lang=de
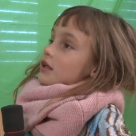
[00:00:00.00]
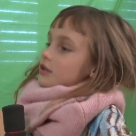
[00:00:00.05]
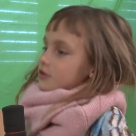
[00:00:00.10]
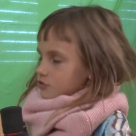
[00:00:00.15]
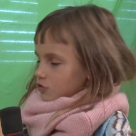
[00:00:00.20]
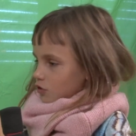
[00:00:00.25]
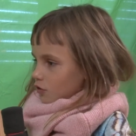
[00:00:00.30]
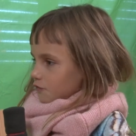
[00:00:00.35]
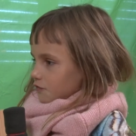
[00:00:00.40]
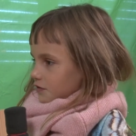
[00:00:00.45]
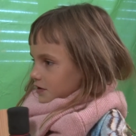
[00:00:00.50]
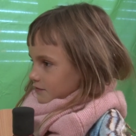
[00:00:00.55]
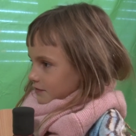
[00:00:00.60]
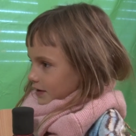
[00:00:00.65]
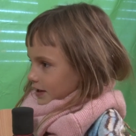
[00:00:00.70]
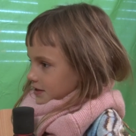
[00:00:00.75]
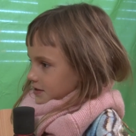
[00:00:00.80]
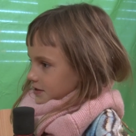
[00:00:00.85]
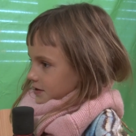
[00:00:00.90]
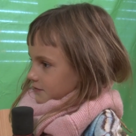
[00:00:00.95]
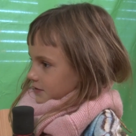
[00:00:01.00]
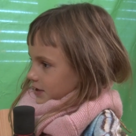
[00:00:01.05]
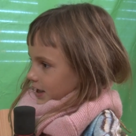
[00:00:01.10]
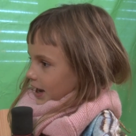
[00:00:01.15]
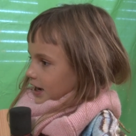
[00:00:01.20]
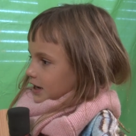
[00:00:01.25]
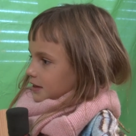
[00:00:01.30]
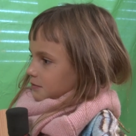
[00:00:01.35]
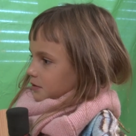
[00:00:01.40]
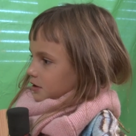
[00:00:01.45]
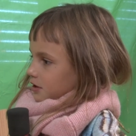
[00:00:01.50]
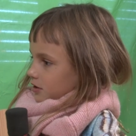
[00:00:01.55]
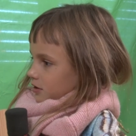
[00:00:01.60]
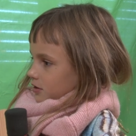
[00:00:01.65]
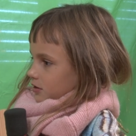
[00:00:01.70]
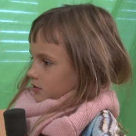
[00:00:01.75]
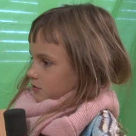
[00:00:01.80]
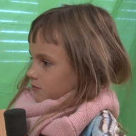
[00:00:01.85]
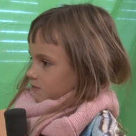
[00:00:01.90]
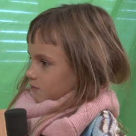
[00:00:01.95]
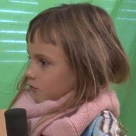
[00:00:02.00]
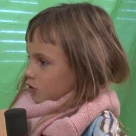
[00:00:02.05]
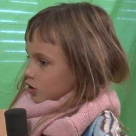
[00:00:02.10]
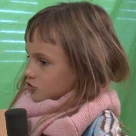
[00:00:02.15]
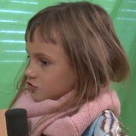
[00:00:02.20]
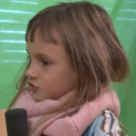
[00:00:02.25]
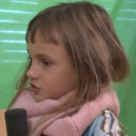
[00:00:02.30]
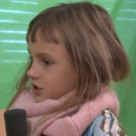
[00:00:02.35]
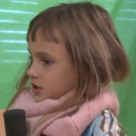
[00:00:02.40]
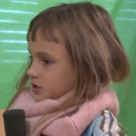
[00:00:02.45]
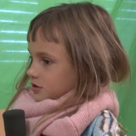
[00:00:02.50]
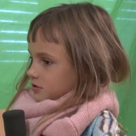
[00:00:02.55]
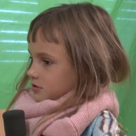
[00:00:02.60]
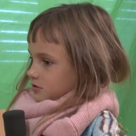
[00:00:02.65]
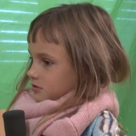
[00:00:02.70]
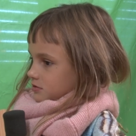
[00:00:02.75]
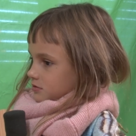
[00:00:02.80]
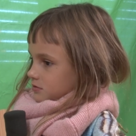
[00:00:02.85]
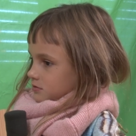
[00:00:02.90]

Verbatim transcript: So viel Wasser, wie kann ich mir denn das vorstellen?